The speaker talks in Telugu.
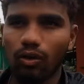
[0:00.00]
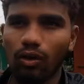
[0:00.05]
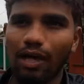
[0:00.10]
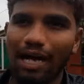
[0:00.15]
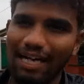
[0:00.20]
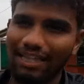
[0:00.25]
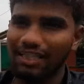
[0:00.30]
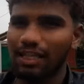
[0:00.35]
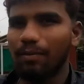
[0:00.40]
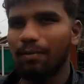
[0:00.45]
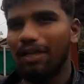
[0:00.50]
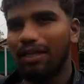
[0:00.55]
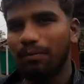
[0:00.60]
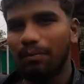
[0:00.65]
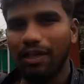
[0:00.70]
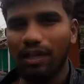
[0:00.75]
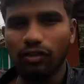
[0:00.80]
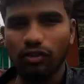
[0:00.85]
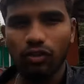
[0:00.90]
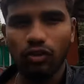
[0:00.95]
హైదరాబాద్
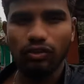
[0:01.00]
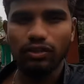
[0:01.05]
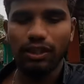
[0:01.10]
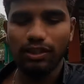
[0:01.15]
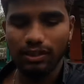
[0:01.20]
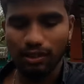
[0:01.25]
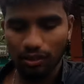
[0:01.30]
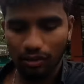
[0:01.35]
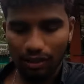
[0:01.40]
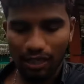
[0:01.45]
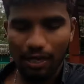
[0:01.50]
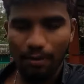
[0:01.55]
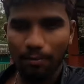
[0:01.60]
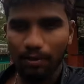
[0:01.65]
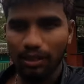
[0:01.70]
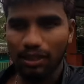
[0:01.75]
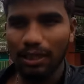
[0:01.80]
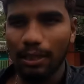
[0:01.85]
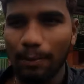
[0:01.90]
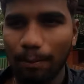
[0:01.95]
మనతో వచ్చేసారు
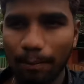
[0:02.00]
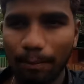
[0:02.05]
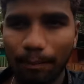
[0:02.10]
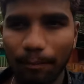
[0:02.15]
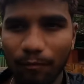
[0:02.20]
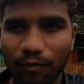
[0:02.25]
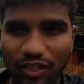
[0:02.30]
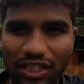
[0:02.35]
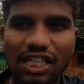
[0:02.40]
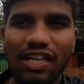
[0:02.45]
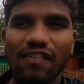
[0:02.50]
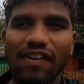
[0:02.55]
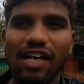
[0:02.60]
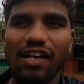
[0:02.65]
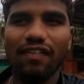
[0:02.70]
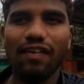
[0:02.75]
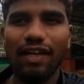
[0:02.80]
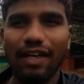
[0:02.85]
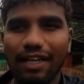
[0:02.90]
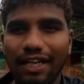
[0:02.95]
కాకపోతే విజయవాడ
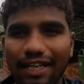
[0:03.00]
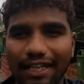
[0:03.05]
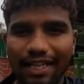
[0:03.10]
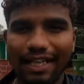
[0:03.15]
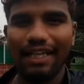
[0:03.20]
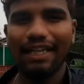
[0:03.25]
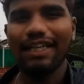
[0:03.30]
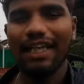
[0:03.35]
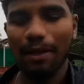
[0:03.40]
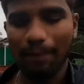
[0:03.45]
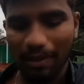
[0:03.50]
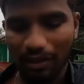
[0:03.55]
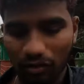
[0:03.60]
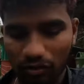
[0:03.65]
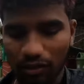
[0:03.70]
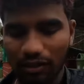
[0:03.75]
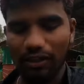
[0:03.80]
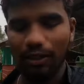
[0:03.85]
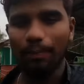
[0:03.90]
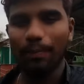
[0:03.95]
వాళ్ళకి ట్రైన్ టైం
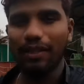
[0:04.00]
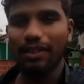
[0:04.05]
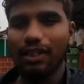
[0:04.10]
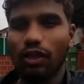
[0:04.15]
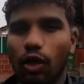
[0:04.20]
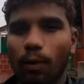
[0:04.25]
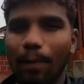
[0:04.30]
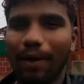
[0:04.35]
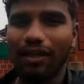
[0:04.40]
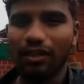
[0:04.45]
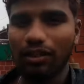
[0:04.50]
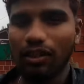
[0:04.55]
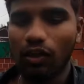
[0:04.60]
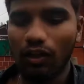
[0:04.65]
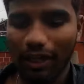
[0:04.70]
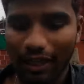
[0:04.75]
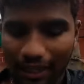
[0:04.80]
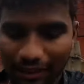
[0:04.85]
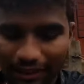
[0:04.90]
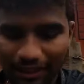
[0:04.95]
అవుతుందని చెప్పేసి ఒక బస్సులో
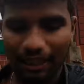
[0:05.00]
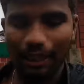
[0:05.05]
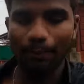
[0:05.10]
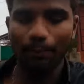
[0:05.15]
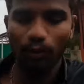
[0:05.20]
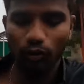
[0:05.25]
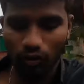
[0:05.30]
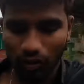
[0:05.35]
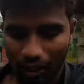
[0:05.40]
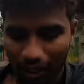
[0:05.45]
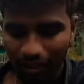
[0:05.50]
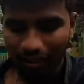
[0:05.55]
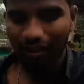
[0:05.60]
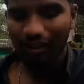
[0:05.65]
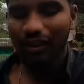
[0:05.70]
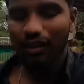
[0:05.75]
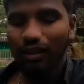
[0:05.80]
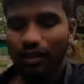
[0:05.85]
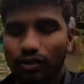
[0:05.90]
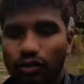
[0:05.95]
నేనైతే వెళ్ళిపోతున్నా
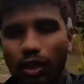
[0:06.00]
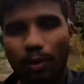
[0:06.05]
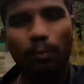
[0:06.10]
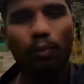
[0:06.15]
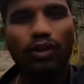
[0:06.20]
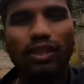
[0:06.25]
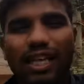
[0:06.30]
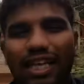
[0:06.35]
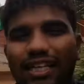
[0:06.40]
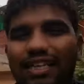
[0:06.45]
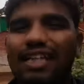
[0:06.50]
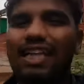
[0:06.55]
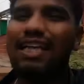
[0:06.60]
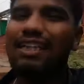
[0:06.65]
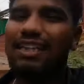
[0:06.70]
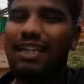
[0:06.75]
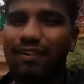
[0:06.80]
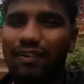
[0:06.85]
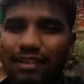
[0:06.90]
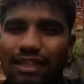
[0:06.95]
సో ఈ ముచ్చడంతా
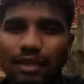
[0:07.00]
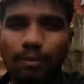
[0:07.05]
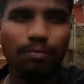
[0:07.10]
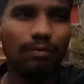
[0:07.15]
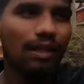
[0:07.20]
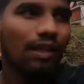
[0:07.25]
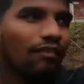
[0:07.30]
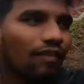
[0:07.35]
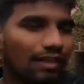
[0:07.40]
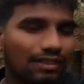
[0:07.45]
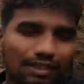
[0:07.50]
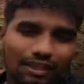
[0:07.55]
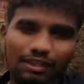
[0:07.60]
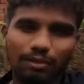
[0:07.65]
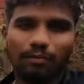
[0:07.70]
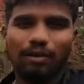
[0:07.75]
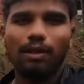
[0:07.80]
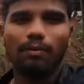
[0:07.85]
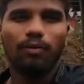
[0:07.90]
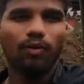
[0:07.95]
నేను తర్వాత చెప్తా ఫస్ట్ అయితే
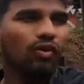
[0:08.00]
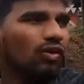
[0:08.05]
మనము